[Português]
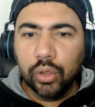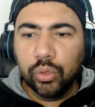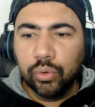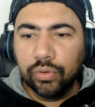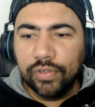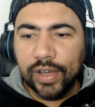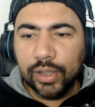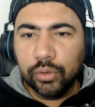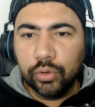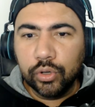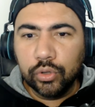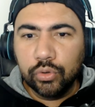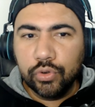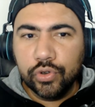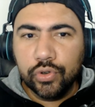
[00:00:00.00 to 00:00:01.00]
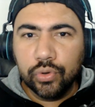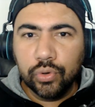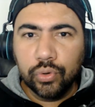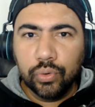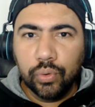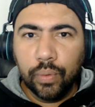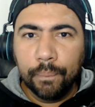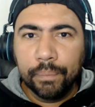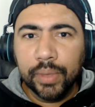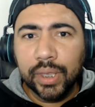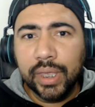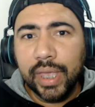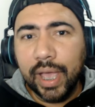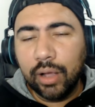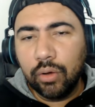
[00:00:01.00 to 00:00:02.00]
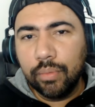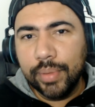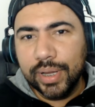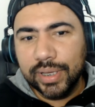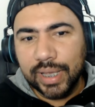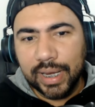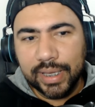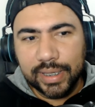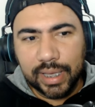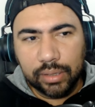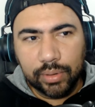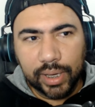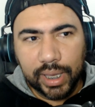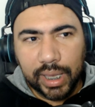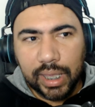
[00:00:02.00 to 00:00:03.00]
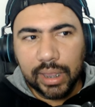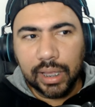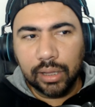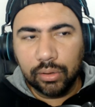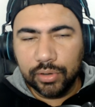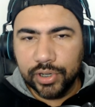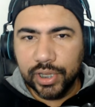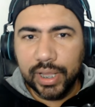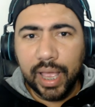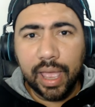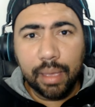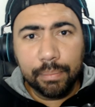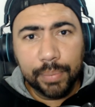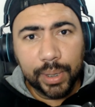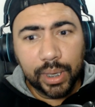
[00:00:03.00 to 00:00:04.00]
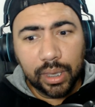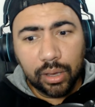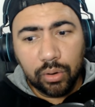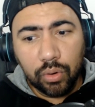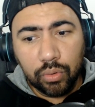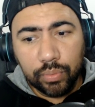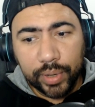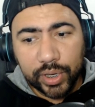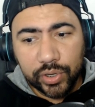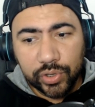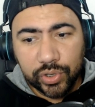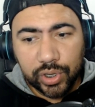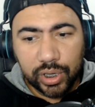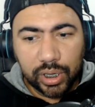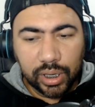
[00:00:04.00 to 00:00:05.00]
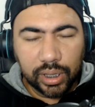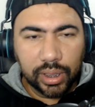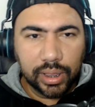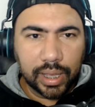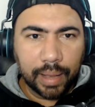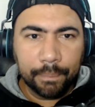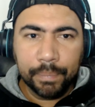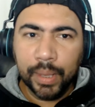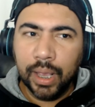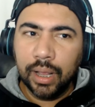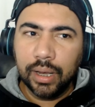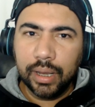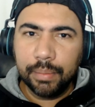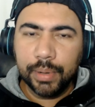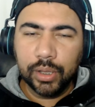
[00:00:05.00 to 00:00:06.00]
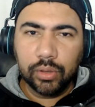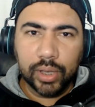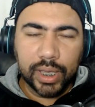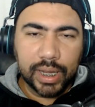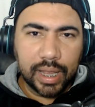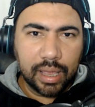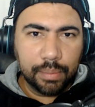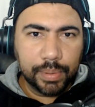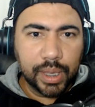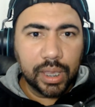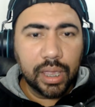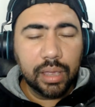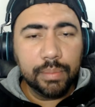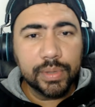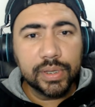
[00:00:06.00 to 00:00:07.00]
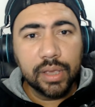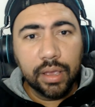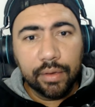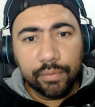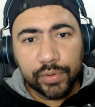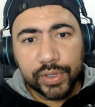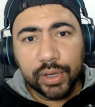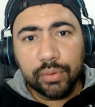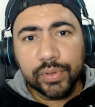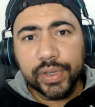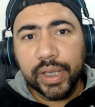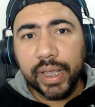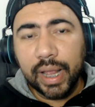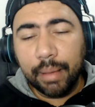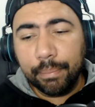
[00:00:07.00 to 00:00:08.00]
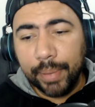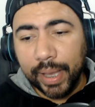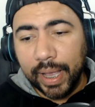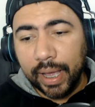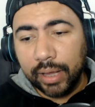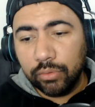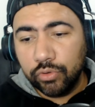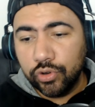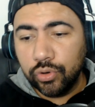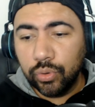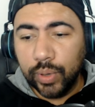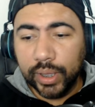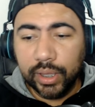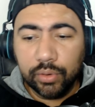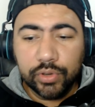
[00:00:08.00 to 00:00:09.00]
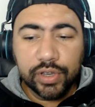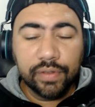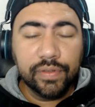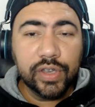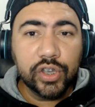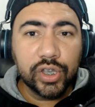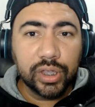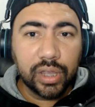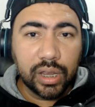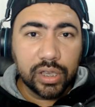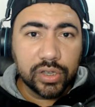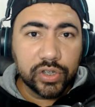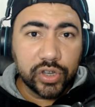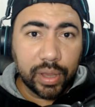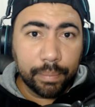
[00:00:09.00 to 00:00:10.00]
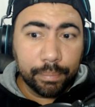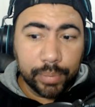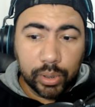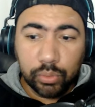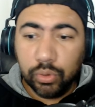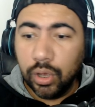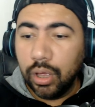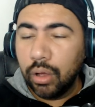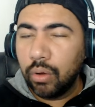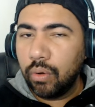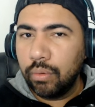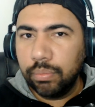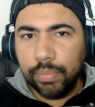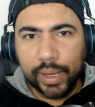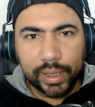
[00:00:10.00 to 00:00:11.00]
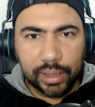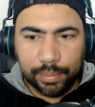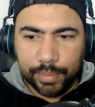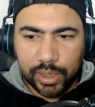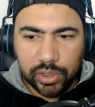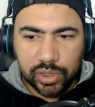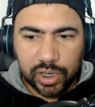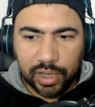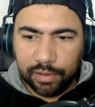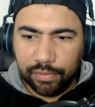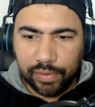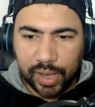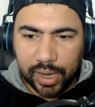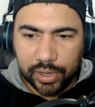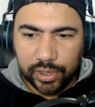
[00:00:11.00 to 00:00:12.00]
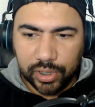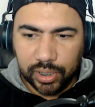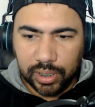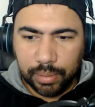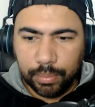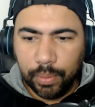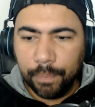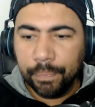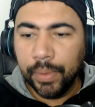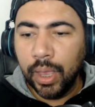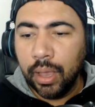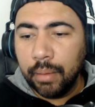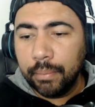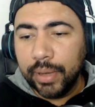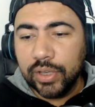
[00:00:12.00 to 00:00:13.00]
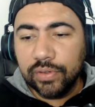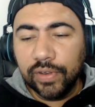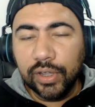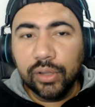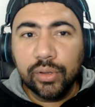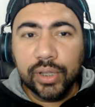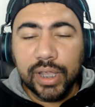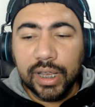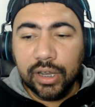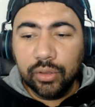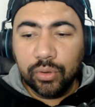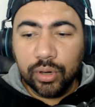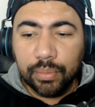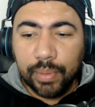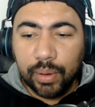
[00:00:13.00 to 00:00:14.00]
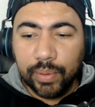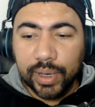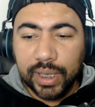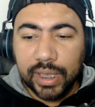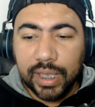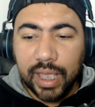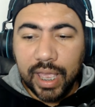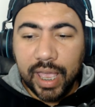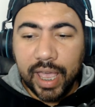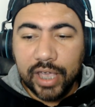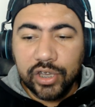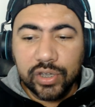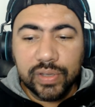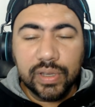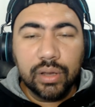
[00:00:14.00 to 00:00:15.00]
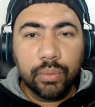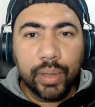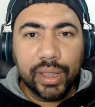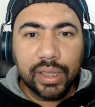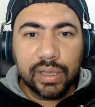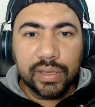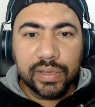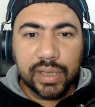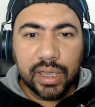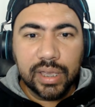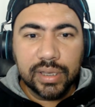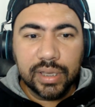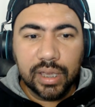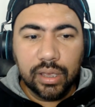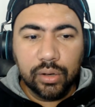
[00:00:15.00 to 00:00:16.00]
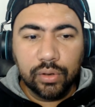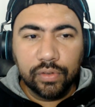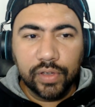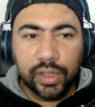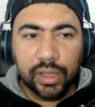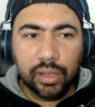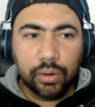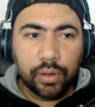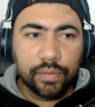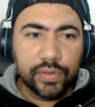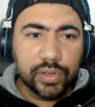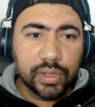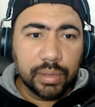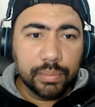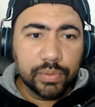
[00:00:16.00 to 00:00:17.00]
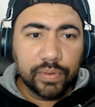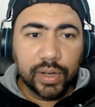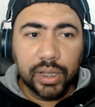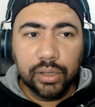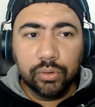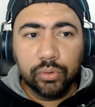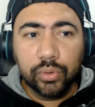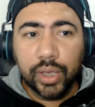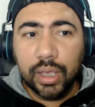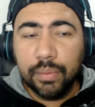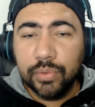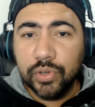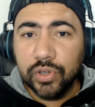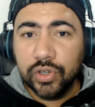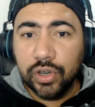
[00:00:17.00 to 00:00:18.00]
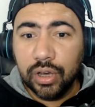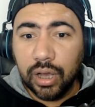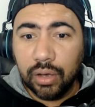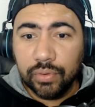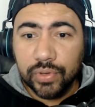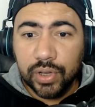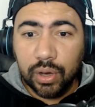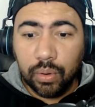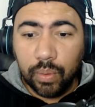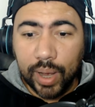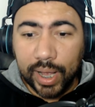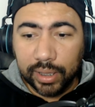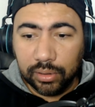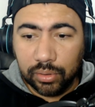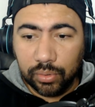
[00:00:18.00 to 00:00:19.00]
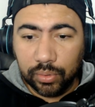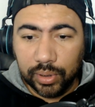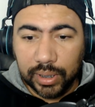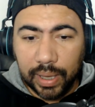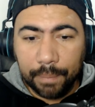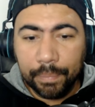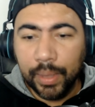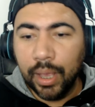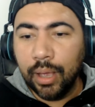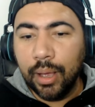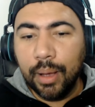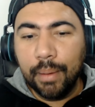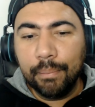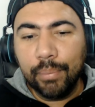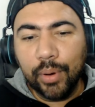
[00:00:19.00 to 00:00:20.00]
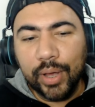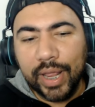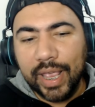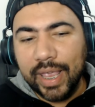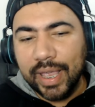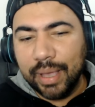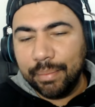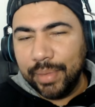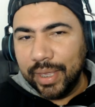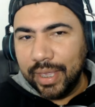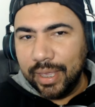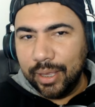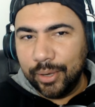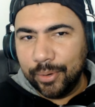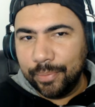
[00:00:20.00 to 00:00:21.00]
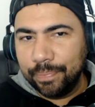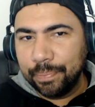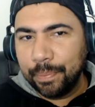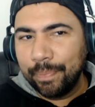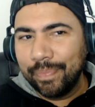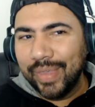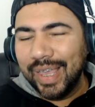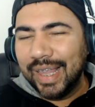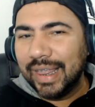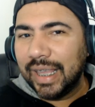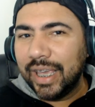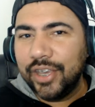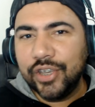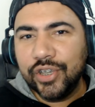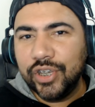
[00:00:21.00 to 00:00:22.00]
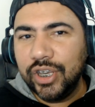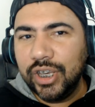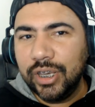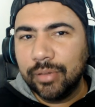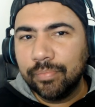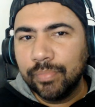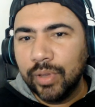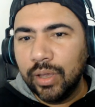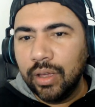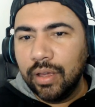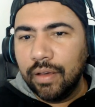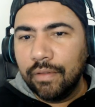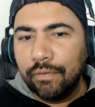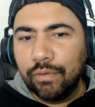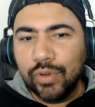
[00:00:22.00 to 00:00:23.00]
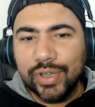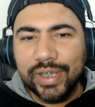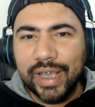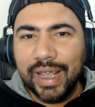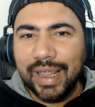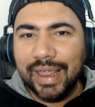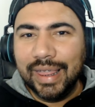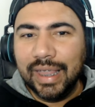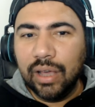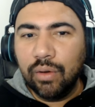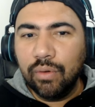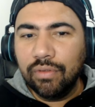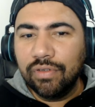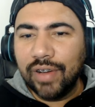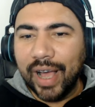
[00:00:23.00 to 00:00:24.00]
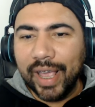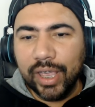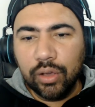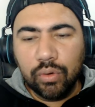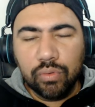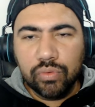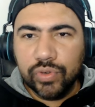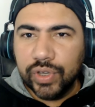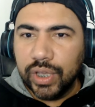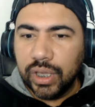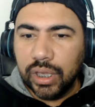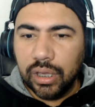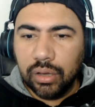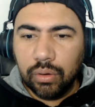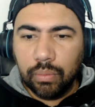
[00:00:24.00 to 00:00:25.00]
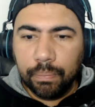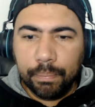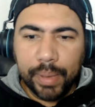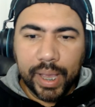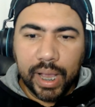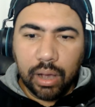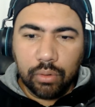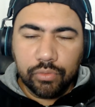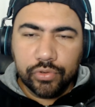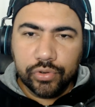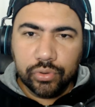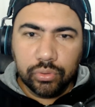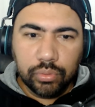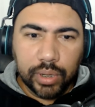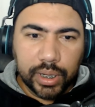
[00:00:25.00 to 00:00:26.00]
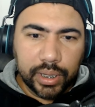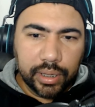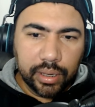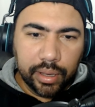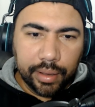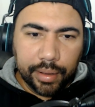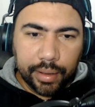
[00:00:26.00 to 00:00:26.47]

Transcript: do valor do jogo que é comercializado aqui na loja da Epic com a Steam, tá? Lembrando, aqui na Epic Games você conseguirá pegar o jogo até o dia 23 de abril completamente na faixa, tá bom? Mas o valor dele normal aqui é de R$ 56,99. Estamos falando do game Justin Cause 4, tá? Porém, amiguinho, na Steam você não vai conseguir pegar o jogo ali,